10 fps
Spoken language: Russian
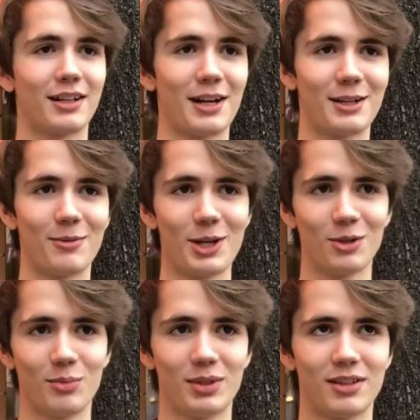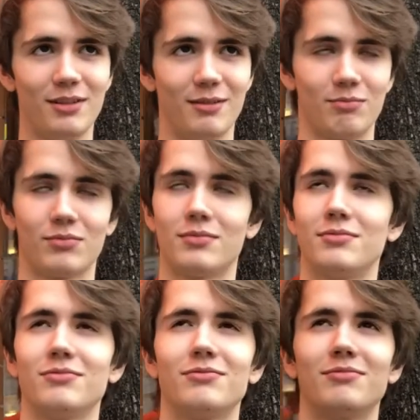как говорил
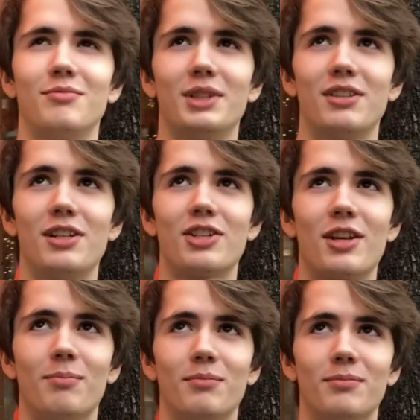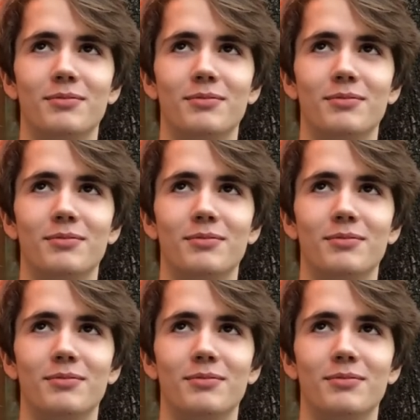Мандельштам,